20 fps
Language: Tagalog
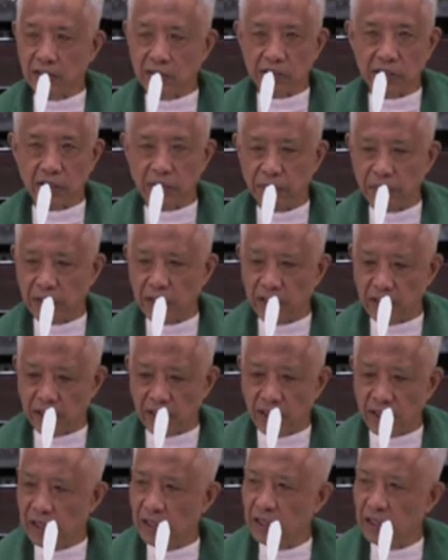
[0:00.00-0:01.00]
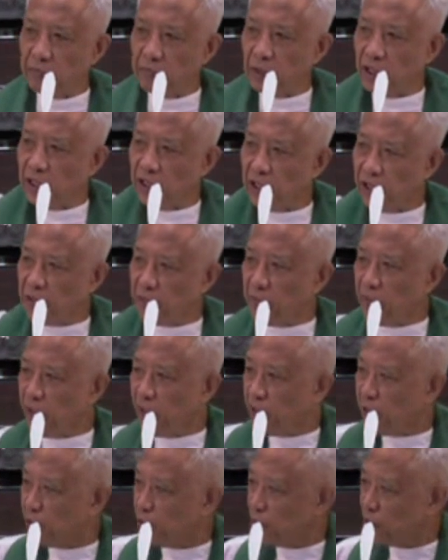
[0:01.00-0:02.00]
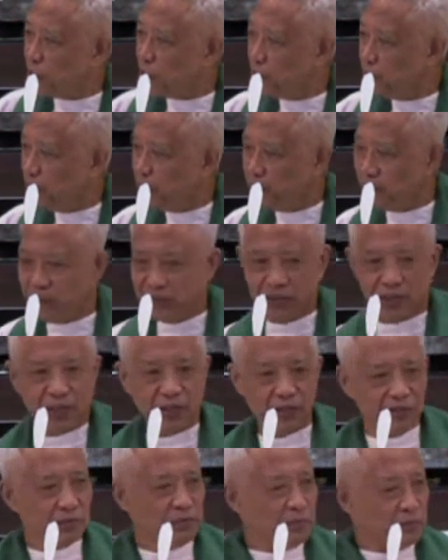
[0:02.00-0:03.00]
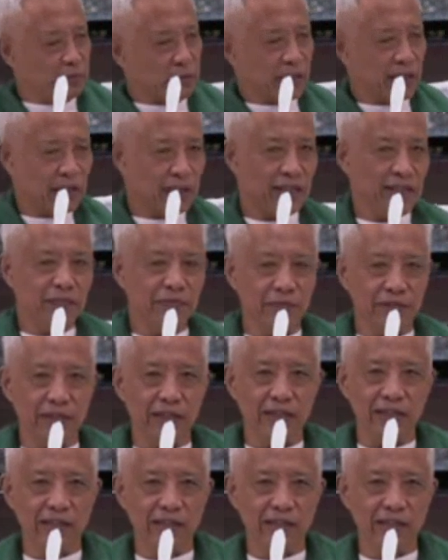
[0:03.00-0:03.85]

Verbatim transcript: Yung sa cafeteria, piliin mo lang yung gusto mo, tapos babayaran mo.